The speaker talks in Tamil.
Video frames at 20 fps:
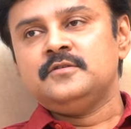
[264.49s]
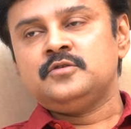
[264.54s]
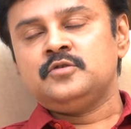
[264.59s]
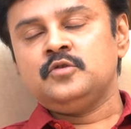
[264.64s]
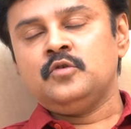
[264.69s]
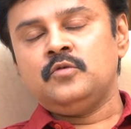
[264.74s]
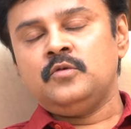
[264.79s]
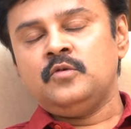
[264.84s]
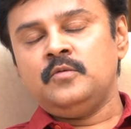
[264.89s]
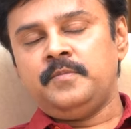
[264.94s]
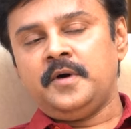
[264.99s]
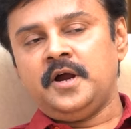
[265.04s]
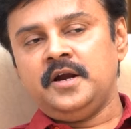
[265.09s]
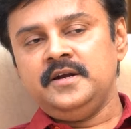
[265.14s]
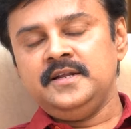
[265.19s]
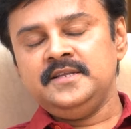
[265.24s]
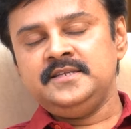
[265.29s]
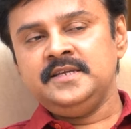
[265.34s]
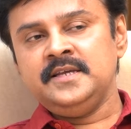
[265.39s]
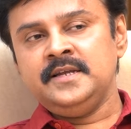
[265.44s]
ஸோ
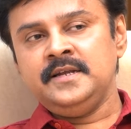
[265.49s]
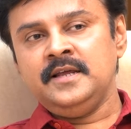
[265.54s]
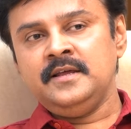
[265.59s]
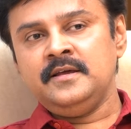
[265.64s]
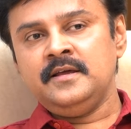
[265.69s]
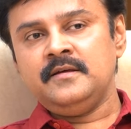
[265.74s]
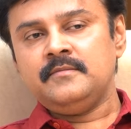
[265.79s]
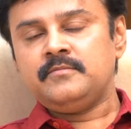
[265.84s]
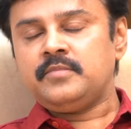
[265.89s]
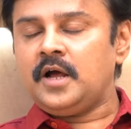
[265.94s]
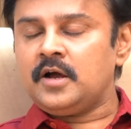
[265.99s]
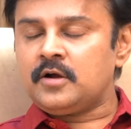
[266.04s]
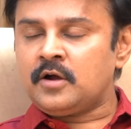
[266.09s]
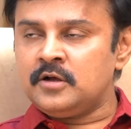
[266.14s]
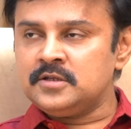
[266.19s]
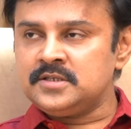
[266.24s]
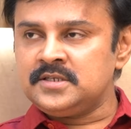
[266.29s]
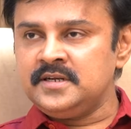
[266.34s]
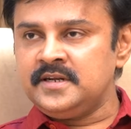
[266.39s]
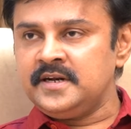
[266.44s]
பாண்டிச்சேரியை
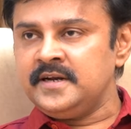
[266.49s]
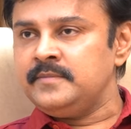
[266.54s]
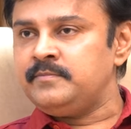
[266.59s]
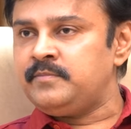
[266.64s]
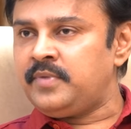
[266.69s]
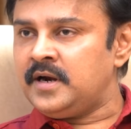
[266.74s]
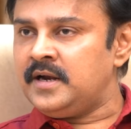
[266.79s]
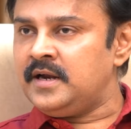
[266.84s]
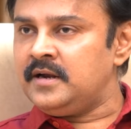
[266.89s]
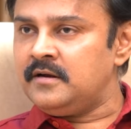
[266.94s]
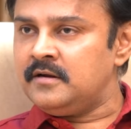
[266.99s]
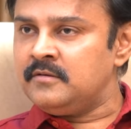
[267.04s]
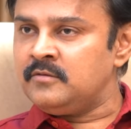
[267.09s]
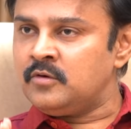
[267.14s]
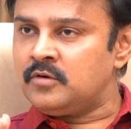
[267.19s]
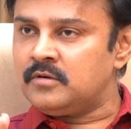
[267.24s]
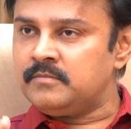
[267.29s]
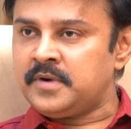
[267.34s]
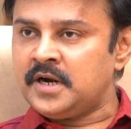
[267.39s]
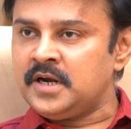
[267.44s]
கான்சென்ட்ரேட் பண்ணும்
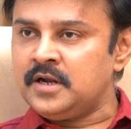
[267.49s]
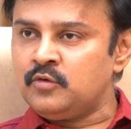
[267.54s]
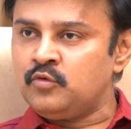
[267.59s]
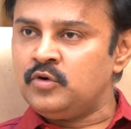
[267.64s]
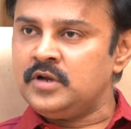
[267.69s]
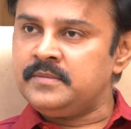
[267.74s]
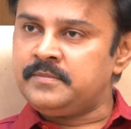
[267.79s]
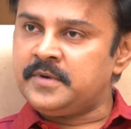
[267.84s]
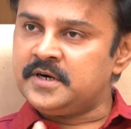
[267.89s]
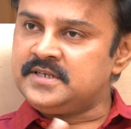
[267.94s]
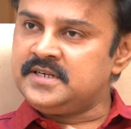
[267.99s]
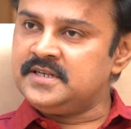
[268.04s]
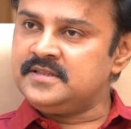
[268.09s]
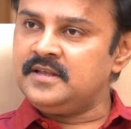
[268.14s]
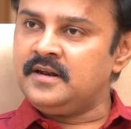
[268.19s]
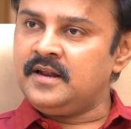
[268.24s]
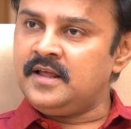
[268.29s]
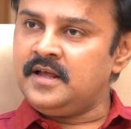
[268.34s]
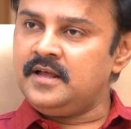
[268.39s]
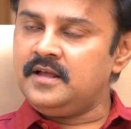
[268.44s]
பண்ணக்கூடிய
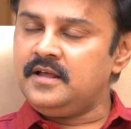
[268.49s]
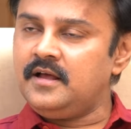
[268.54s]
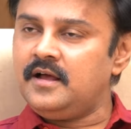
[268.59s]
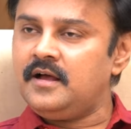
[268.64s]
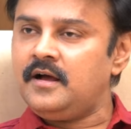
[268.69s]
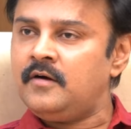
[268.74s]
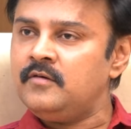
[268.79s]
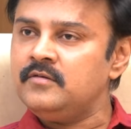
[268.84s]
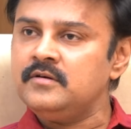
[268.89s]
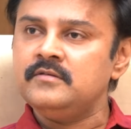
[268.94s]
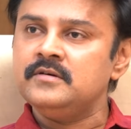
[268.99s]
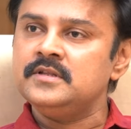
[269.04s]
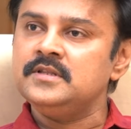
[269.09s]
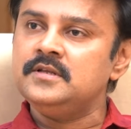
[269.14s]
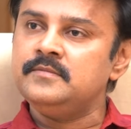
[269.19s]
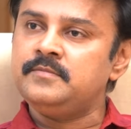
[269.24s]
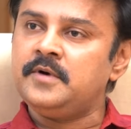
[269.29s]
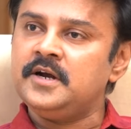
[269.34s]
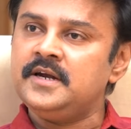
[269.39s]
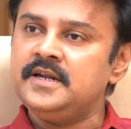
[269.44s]
பட்சத்துல அவங்க
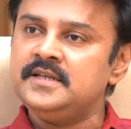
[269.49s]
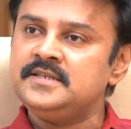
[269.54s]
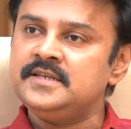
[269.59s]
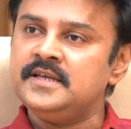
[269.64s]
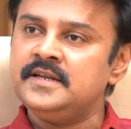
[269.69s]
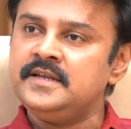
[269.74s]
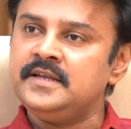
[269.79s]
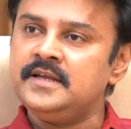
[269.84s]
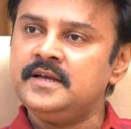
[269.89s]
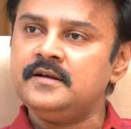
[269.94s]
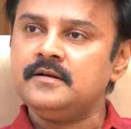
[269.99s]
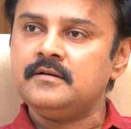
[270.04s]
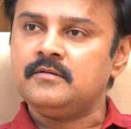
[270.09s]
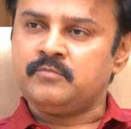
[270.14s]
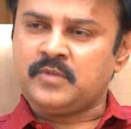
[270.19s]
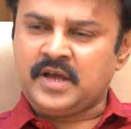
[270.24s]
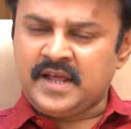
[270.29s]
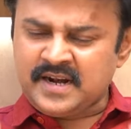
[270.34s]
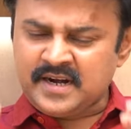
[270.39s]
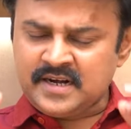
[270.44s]
வந்து பாண்டிச்சேரியை
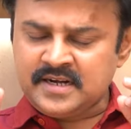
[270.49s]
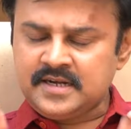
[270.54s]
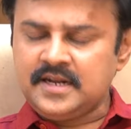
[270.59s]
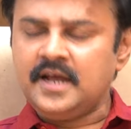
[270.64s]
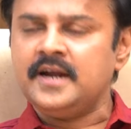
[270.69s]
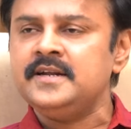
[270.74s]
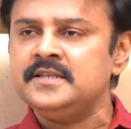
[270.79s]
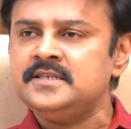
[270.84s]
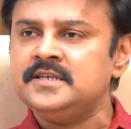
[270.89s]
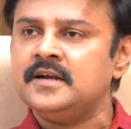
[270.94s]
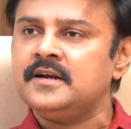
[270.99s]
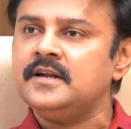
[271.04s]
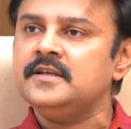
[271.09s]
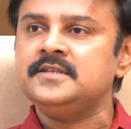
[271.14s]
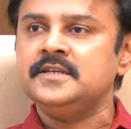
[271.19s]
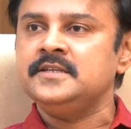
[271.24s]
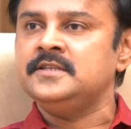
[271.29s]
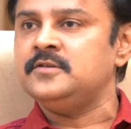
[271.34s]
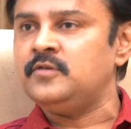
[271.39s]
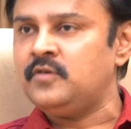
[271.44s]
கரெக்டா அடிச்சாங்கன்னா
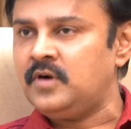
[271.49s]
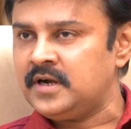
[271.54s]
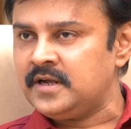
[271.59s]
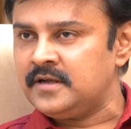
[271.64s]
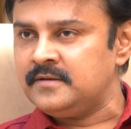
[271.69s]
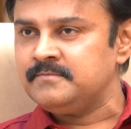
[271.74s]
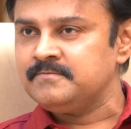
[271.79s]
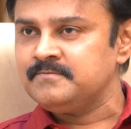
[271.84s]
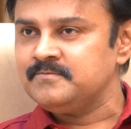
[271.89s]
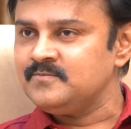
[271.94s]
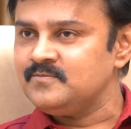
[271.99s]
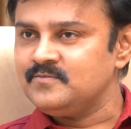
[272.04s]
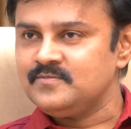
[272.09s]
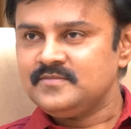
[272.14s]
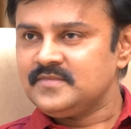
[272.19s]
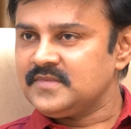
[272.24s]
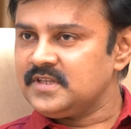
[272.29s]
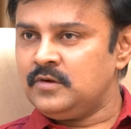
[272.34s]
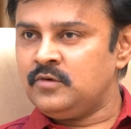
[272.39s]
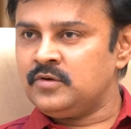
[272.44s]
ஜெயிச்சிருவாங்க ஓகே
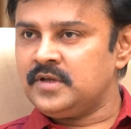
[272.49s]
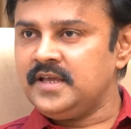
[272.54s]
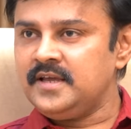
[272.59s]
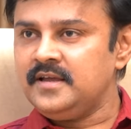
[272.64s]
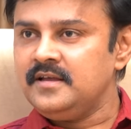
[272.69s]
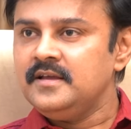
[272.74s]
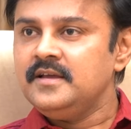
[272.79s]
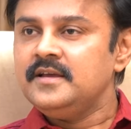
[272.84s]
ஓகே